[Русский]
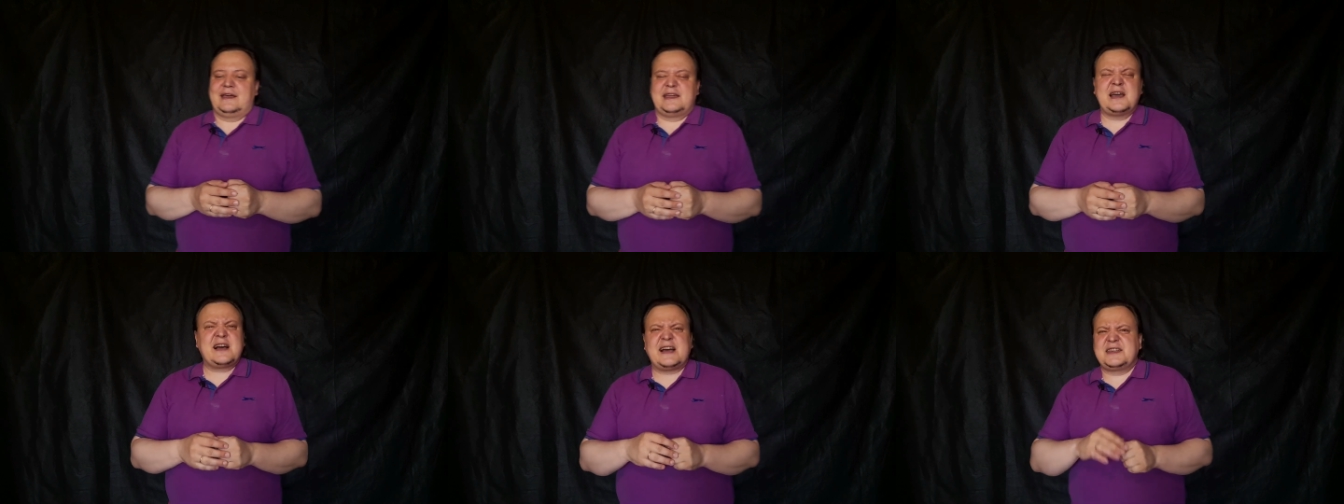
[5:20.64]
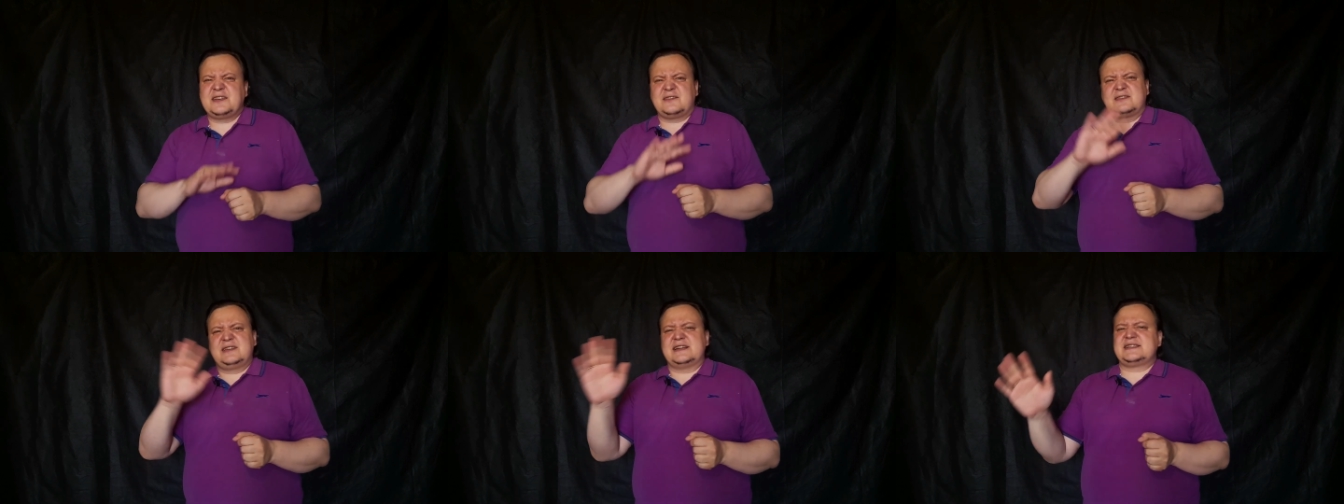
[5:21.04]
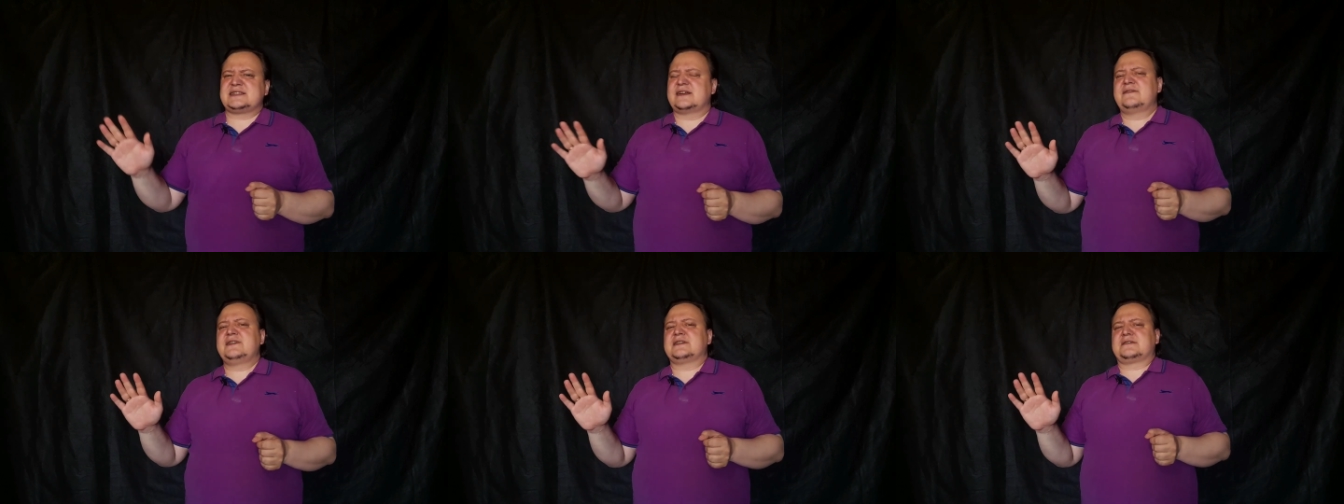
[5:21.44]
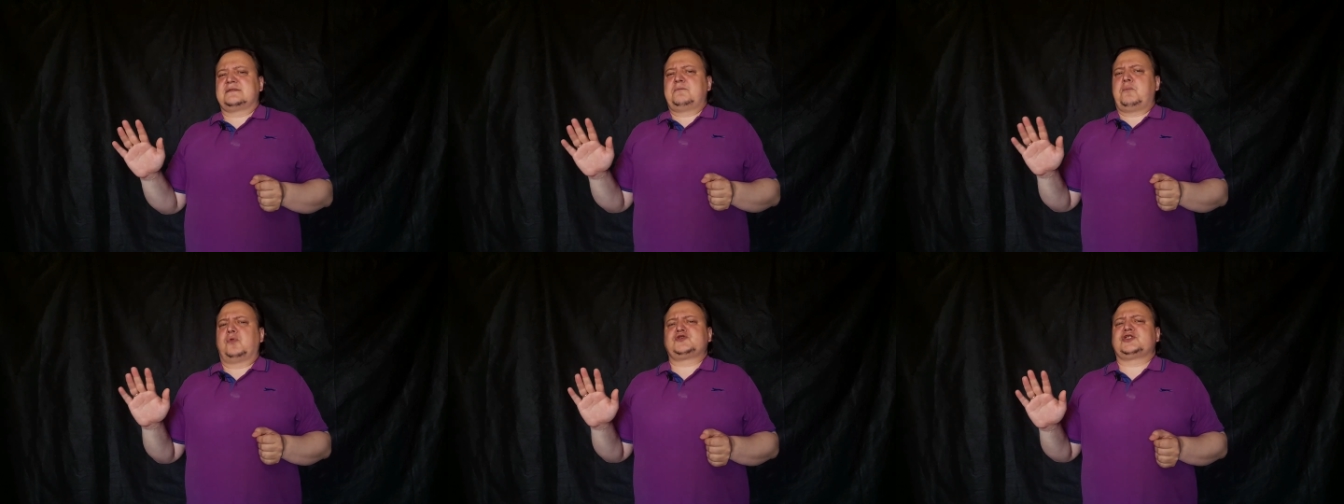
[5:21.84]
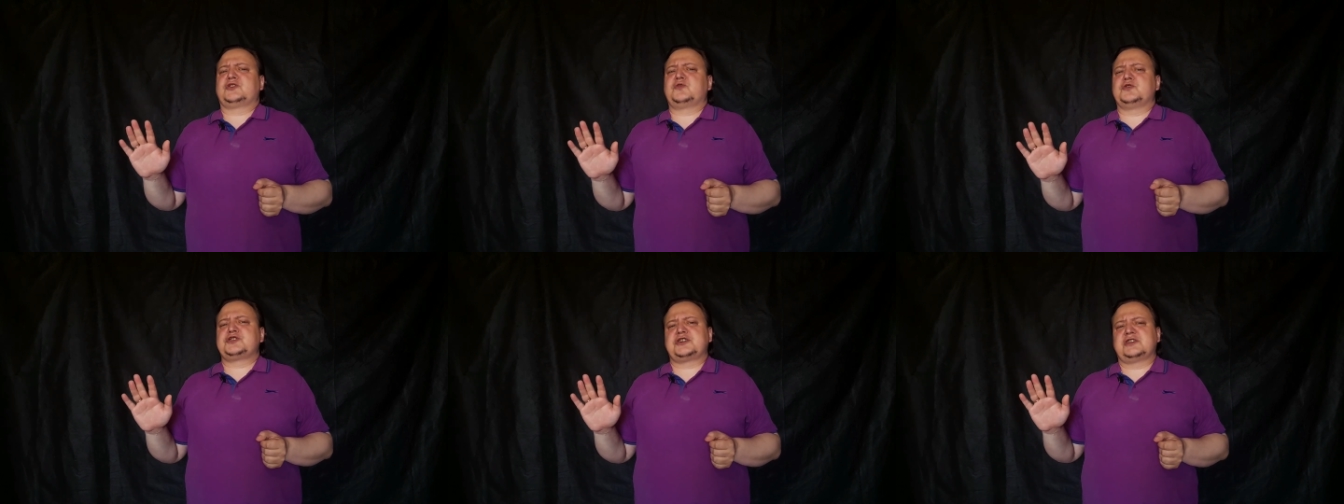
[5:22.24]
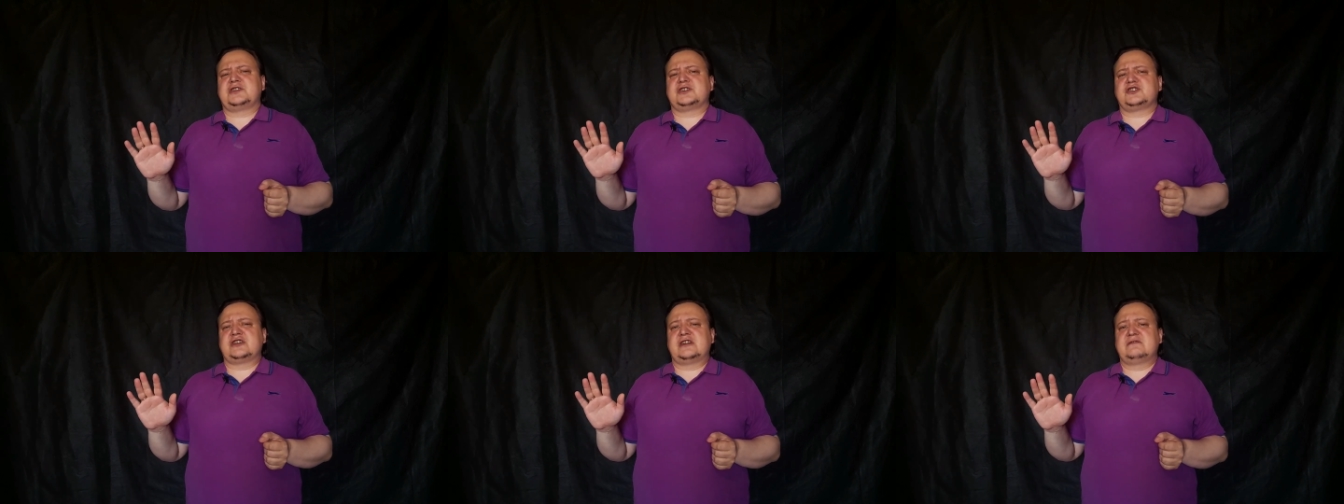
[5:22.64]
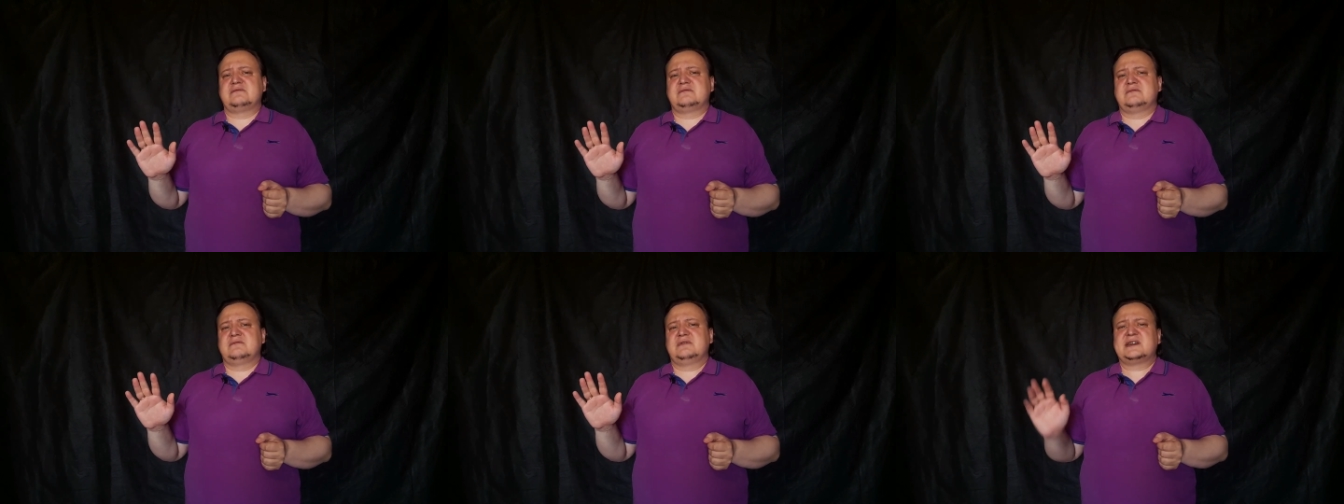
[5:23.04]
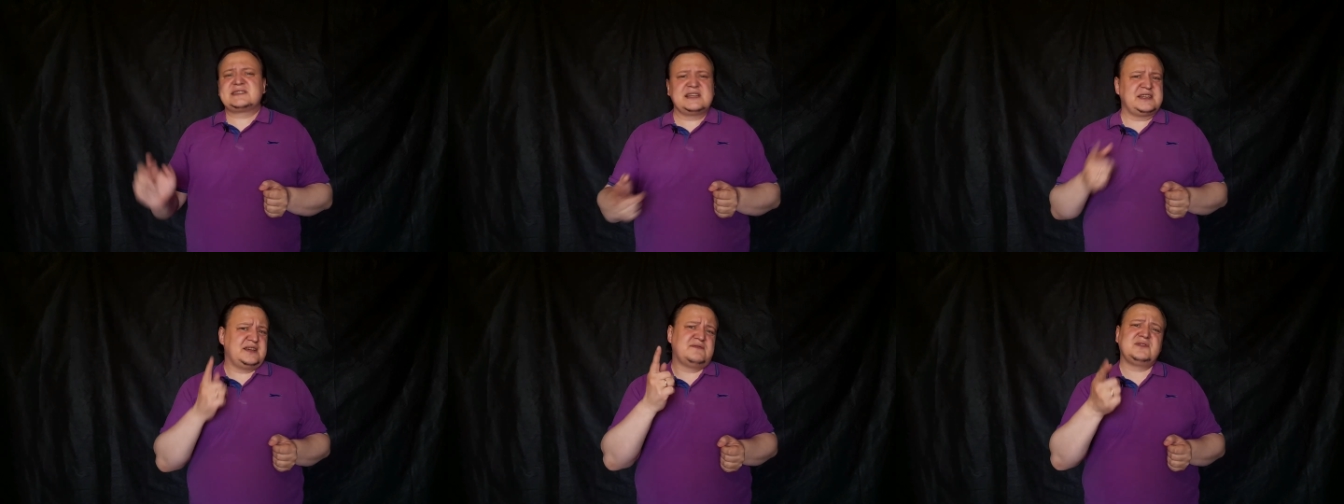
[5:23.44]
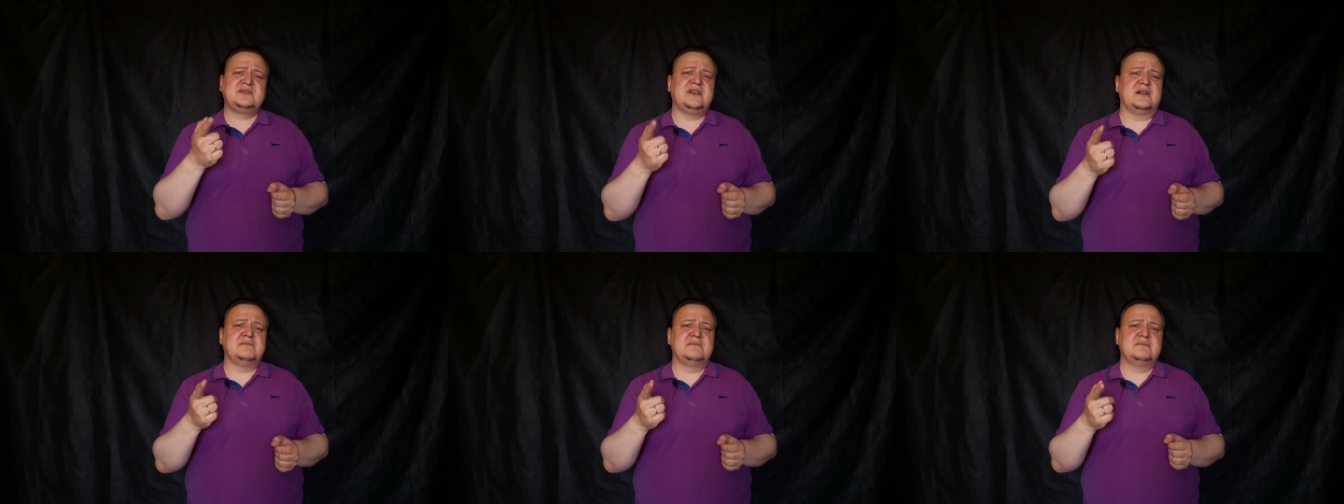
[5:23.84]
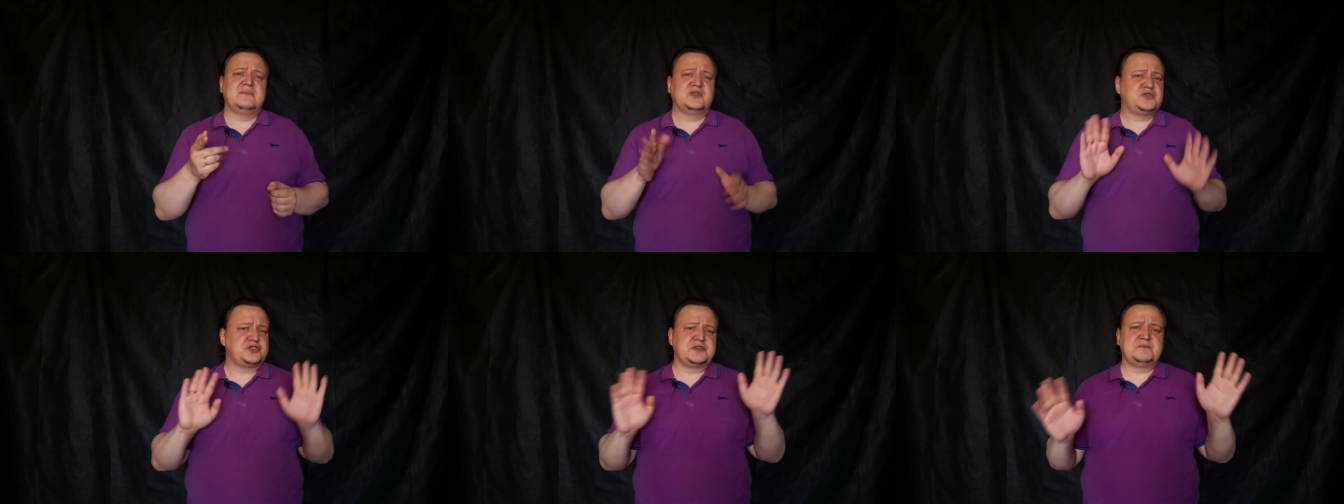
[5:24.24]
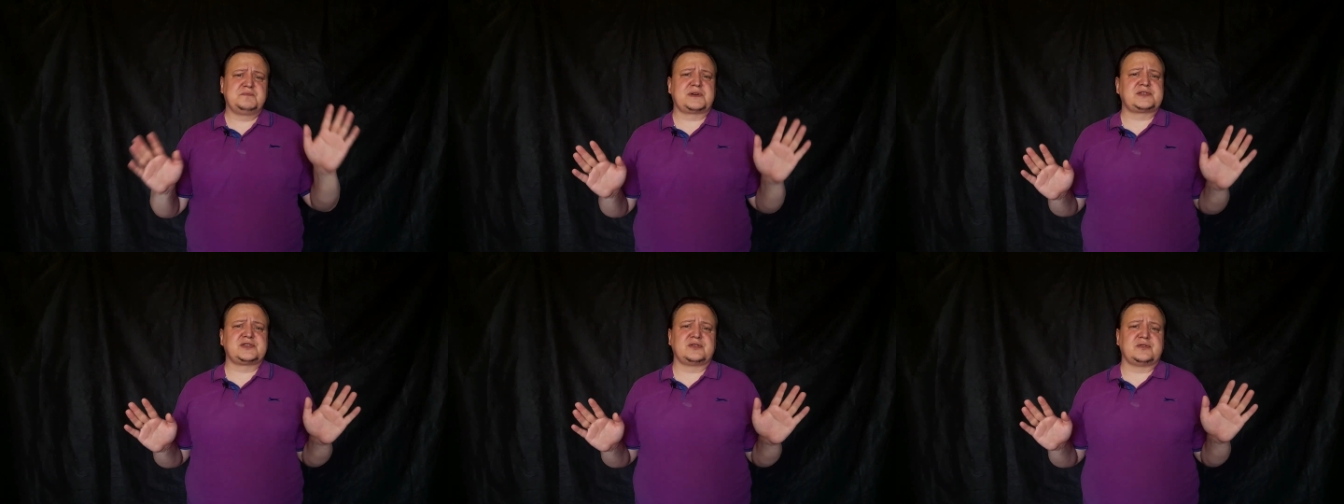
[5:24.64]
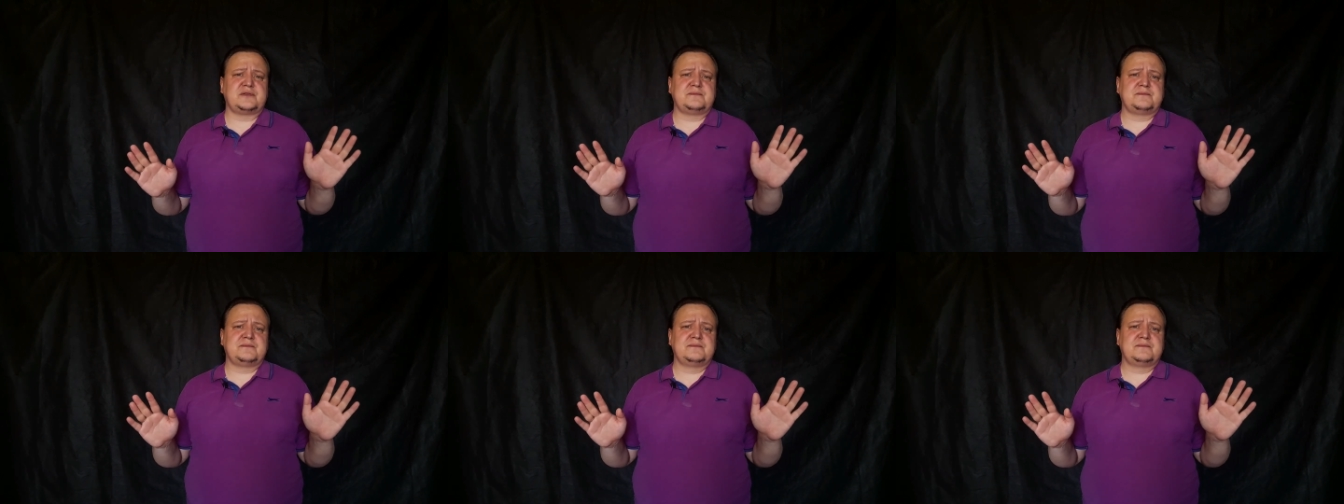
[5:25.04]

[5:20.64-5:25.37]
Я хотел дать совет по заточке ножей. Я, кстати, его дам. Он очень простой.